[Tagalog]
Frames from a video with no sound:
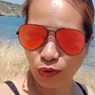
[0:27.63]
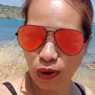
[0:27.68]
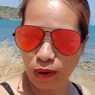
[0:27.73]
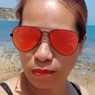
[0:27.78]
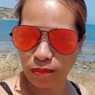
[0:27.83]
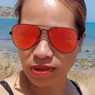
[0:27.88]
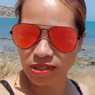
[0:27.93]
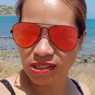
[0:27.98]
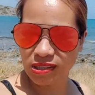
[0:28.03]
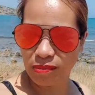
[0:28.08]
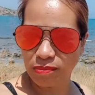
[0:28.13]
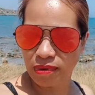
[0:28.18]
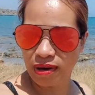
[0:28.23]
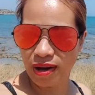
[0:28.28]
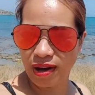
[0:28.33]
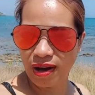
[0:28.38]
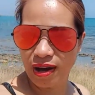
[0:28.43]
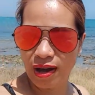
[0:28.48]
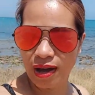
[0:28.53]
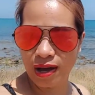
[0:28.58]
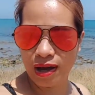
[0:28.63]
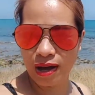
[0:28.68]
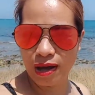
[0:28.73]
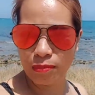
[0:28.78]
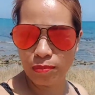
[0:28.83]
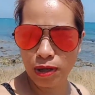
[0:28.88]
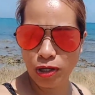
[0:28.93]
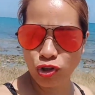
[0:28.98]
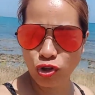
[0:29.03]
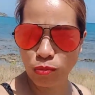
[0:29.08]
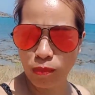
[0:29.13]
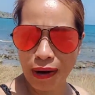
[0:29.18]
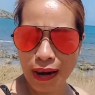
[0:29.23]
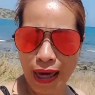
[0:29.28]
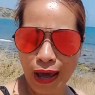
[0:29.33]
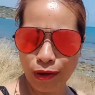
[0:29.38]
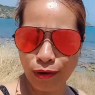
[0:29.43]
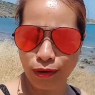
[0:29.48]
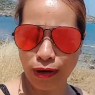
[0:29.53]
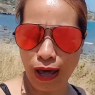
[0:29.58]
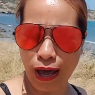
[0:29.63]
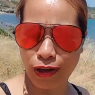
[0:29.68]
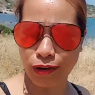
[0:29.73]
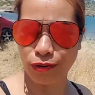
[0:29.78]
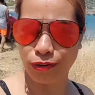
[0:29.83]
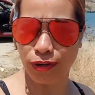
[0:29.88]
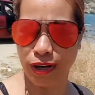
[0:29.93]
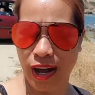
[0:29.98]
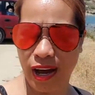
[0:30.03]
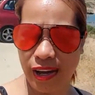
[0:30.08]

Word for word: kami sa may, medyo malayo-layo na.